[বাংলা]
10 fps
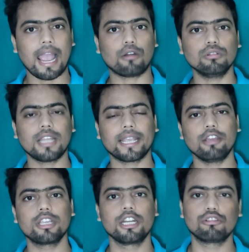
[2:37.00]
এখন তাকে
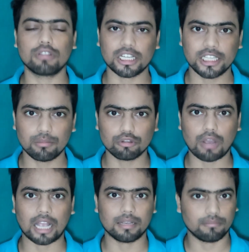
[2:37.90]
ওই কৃতদাসের মতো
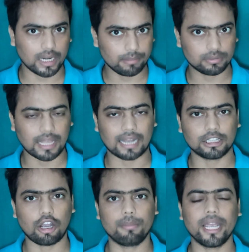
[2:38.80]
মানে
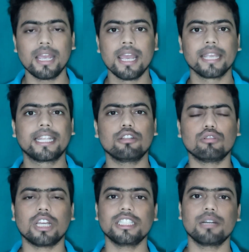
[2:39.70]
থাকতে হবে
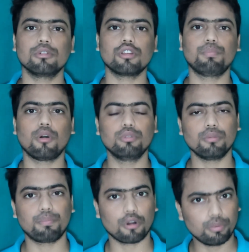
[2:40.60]
কৃতদাসের মতো প্রভু
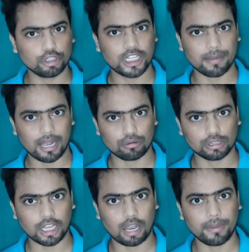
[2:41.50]
প্রভু সেবা
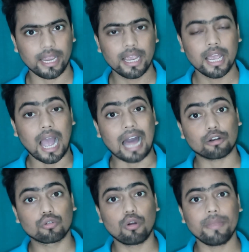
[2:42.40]
করতে হবে আর
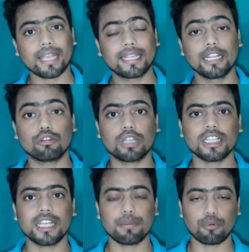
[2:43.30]
রোমে
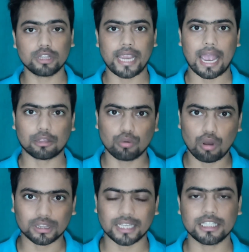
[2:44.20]
কৃতদাসের প্রতি এত
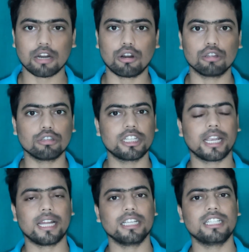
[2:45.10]
অত্যাচার করা হতো
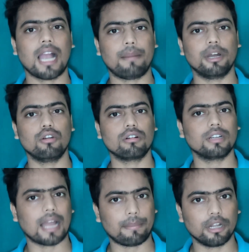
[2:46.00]
সেখানে সাবালক
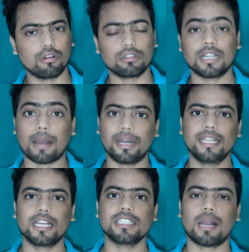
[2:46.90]
নাবালক
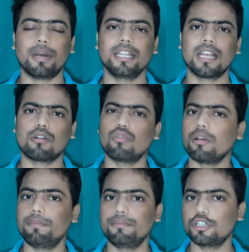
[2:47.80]
নাবালিকা সাবালিকা
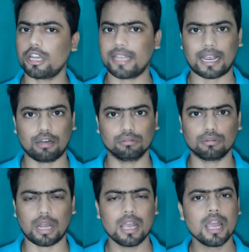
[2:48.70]
কোনো বিষয় দেখা
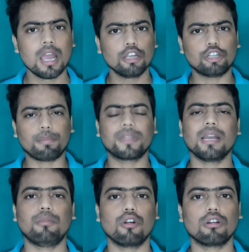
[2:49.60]
হতো না
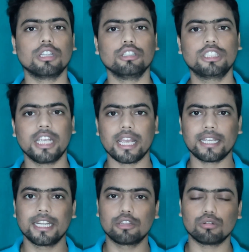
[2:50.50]
সবথেকে বড় কথা হচ্ছে
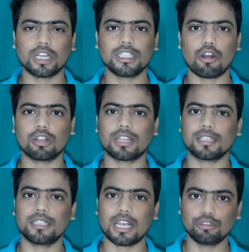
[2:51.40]
কৃতদাসের
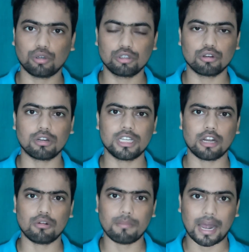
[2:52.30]
অত্যাচার সহ্য করে
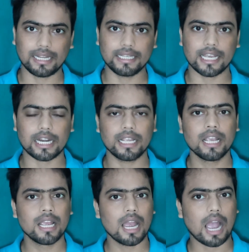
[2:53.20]
যেন মালিকের
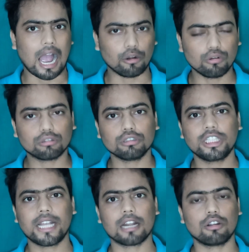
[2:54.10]
আনুগত্য
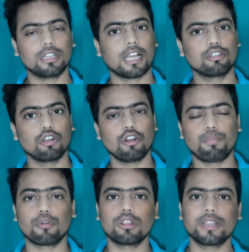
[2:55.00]
স্বীকার করে তার জন্য
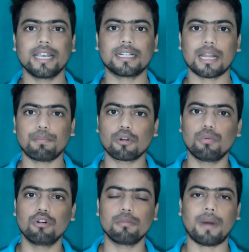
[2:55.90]
প্রত্যেকটা
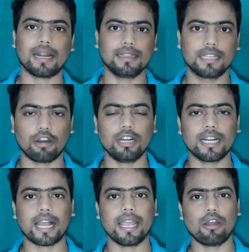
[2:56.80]
প্রভুর বাড়ির
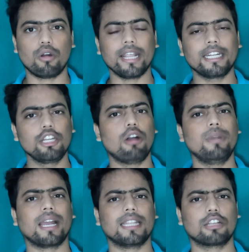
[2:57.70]
দেওয়ালের গায়ে অনেক নিয়ম
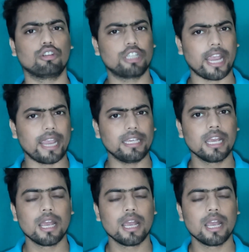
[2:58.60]
লেখা থাকতো যে এই